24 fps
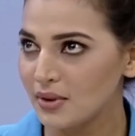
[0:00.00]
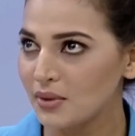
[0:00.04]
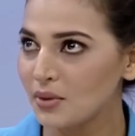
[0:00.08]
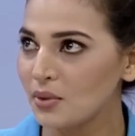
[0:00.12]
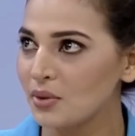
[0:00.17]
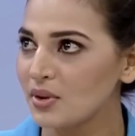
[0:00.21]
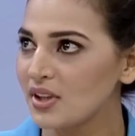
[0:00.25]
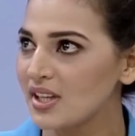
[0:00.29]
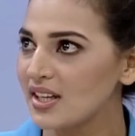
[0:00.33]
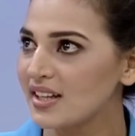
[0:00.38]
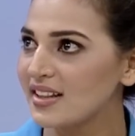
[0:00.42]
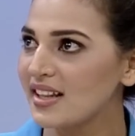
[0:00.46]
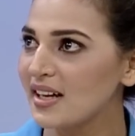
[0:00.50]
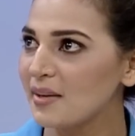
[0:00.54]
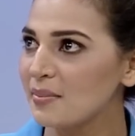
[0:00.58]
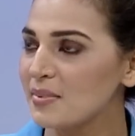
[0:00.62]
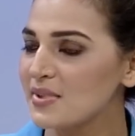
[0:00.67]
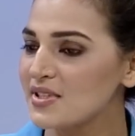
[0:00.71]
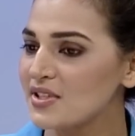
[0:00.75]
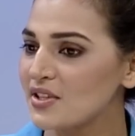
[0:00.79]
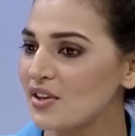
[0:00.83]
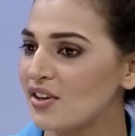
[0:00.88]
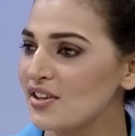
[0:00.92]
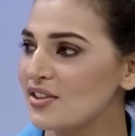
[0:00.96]
রোদের তাপে
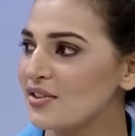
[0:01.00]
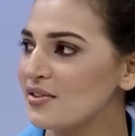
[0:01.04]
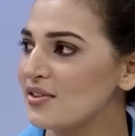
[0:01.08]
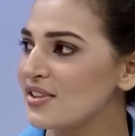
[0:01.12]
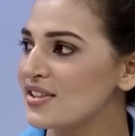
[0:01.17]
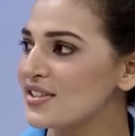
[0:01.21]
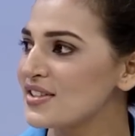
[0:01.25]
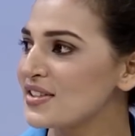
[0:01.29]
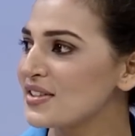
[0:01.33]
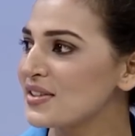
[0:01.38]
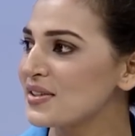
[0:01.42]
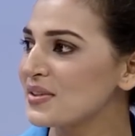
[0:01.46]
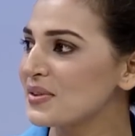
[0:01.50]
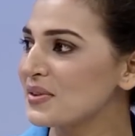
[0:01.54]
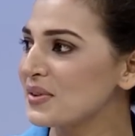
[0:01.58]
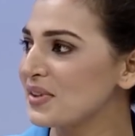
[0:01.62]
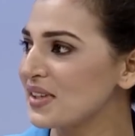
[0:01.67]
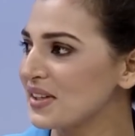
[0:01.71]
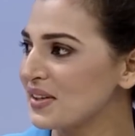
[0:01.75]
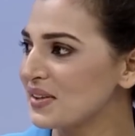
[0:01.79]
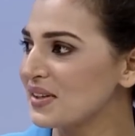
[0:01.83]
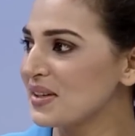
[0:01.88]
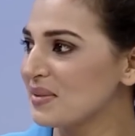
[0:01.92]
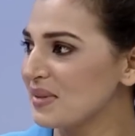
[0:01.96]
সল্টগুলো যখন
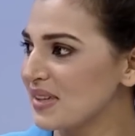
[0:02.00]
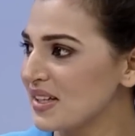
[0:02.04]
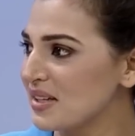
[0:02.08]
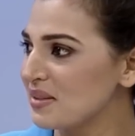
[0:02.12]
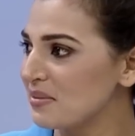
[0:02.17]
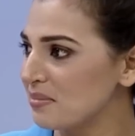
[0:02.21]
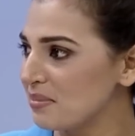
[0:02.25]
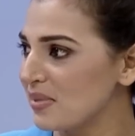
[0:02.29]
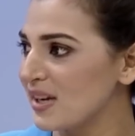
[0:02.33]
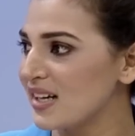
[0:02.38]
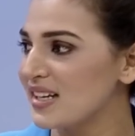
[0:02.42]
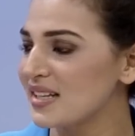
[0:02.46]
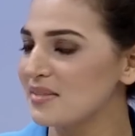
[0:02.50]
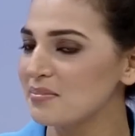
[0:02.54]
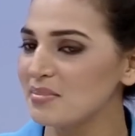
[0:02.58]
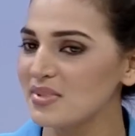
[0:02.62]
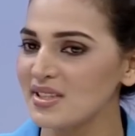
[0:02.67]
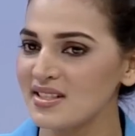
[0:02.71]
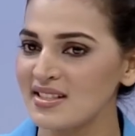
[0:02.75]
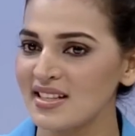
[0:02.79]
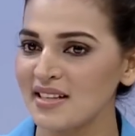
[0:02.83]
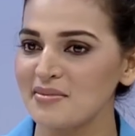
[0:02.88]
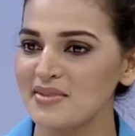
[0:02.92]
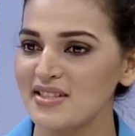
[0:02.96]
গলে গলে মানে পানি
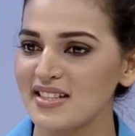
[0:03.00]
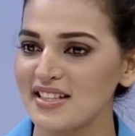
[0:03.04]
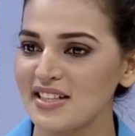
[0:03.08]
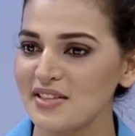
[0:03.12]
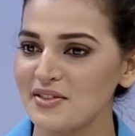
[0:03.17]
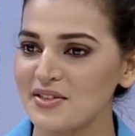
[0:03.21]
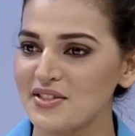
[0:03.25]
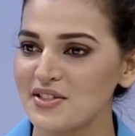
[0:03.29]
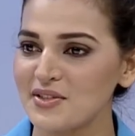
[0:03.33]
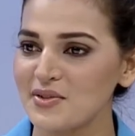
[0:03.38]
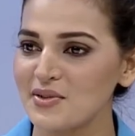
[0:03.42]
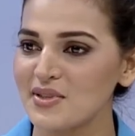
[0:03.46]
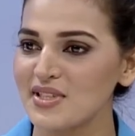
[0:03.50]
পিছলা পিছলা হচ্ছিল ওই